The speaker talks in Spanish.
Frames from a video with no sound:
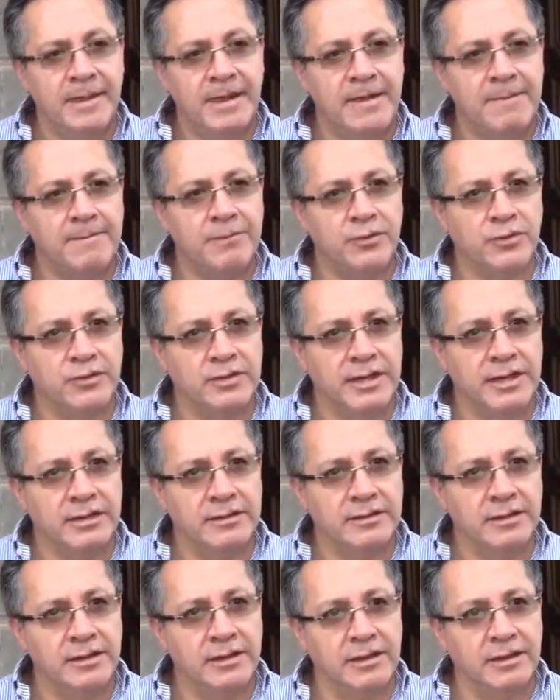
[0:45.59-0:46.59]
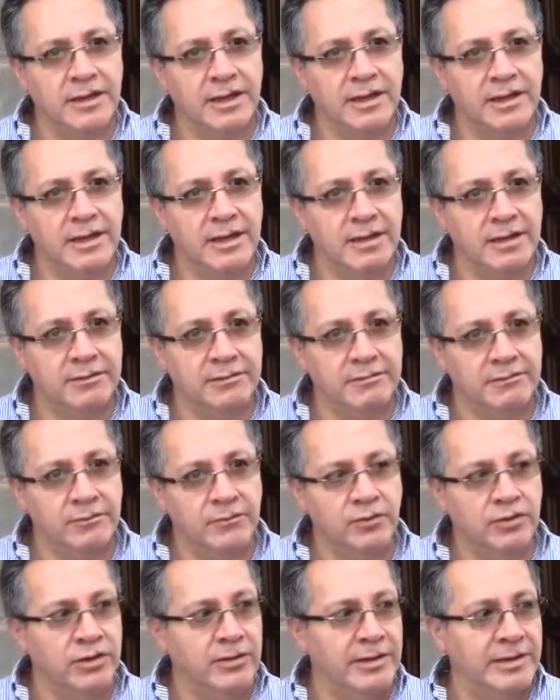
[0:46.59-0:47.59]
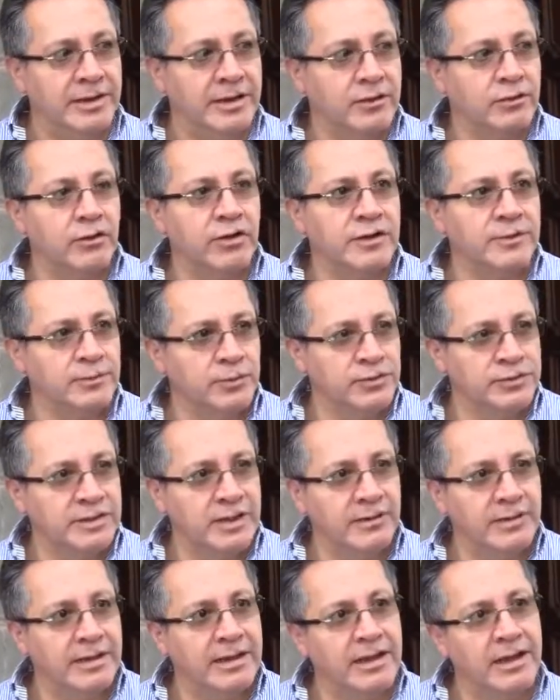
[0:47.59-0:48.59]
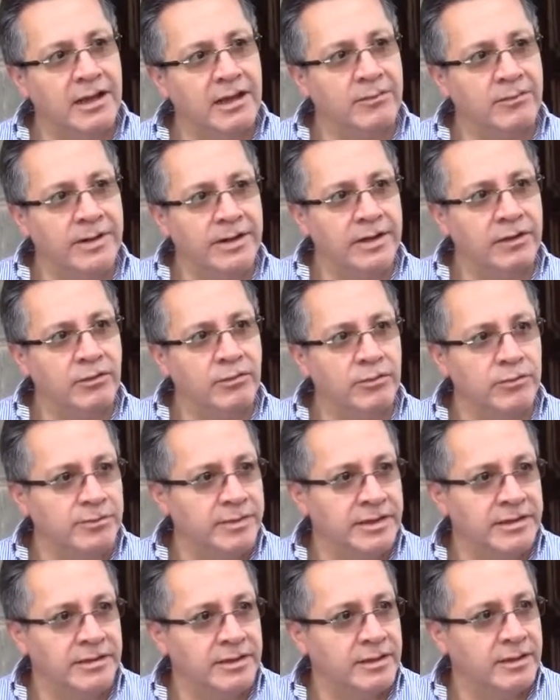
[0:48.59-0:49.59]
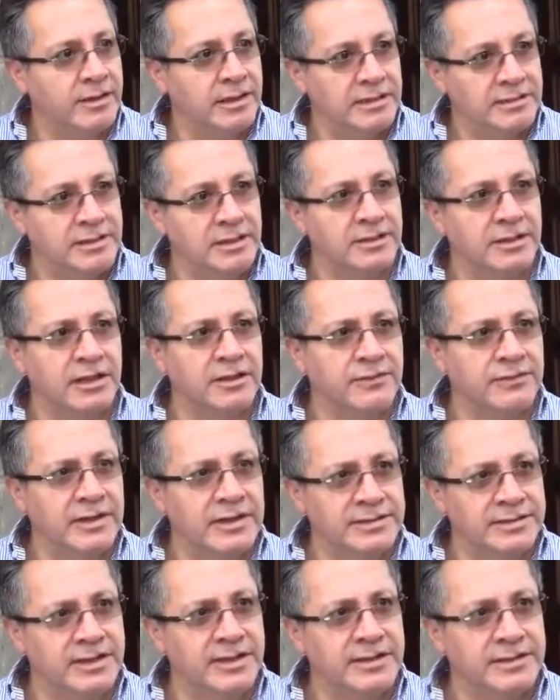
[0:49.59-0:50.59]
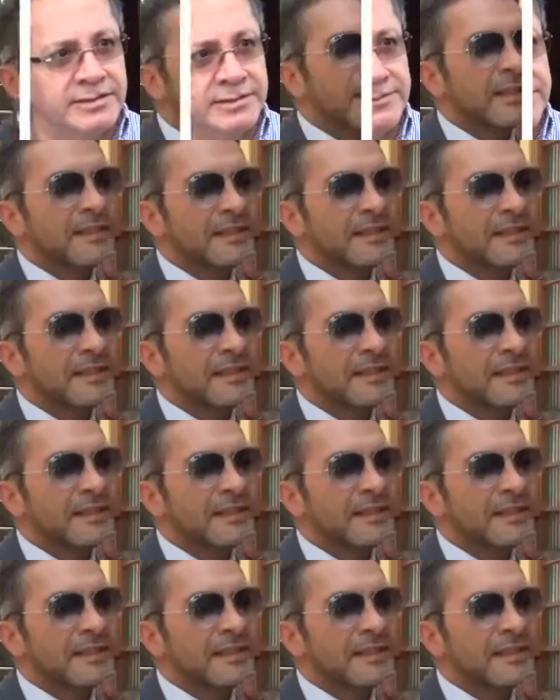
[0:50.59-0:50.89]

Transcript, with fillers: importante de que haya un nivel de corresponsabilidad en el manejo por parte de las entidades financieras.